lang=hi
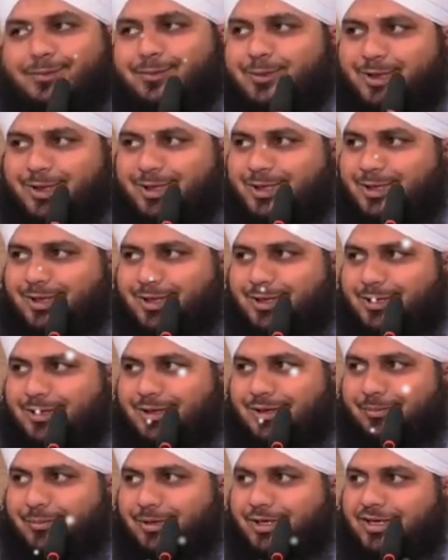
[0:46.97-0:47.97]
मैंने ये नहीं
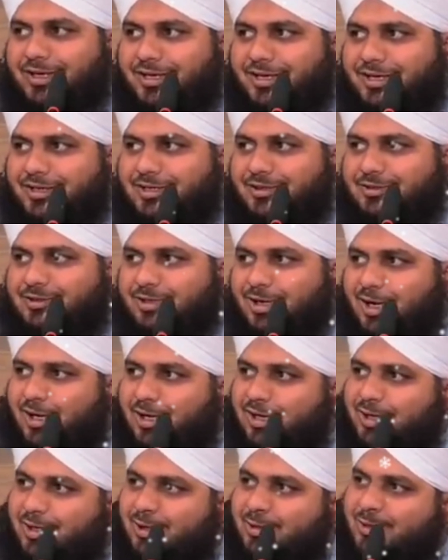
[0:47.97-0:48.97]
कहा मैंने कहा कि
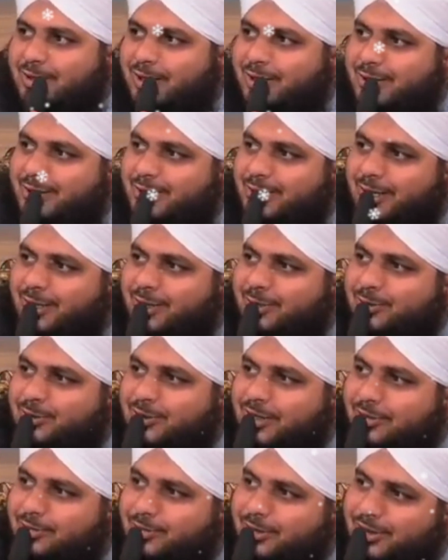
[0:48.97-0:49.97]
सारे के सारे राह
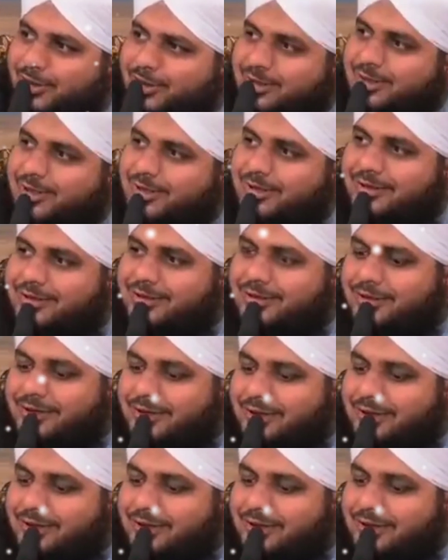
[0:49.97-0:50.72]
खुदा में खर्च कर दी